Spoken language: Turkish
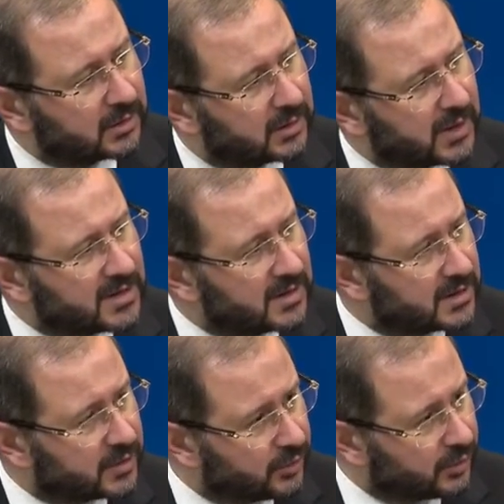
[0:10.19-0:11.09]
nasıl
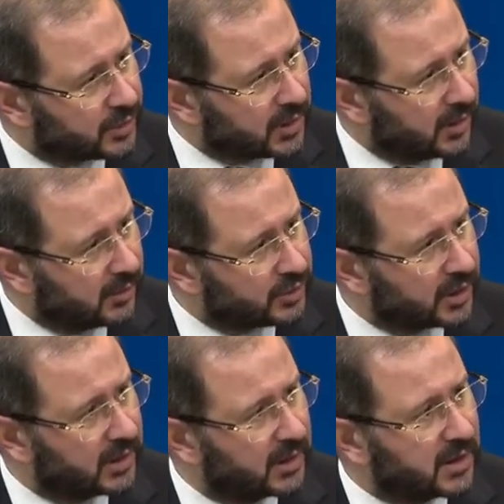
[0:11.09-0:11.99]
istiyorsa o
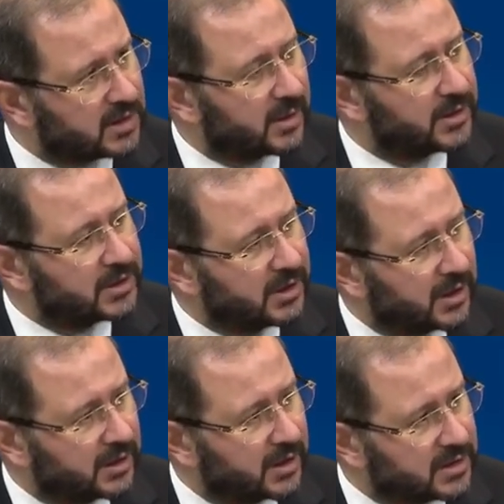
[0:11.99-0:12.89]
şekilde Azerbaycan'ın
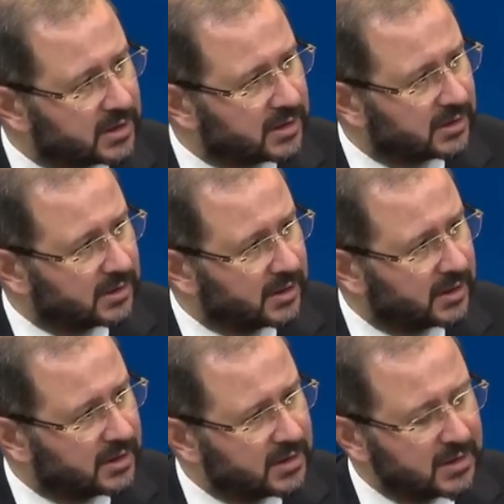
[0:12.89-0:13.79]
yanındayız e,
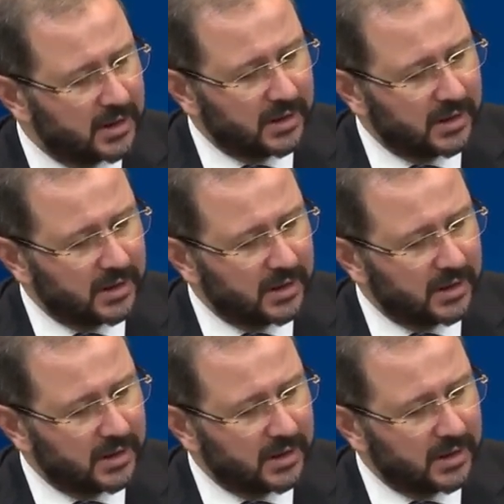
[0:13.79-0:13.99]
dediniz.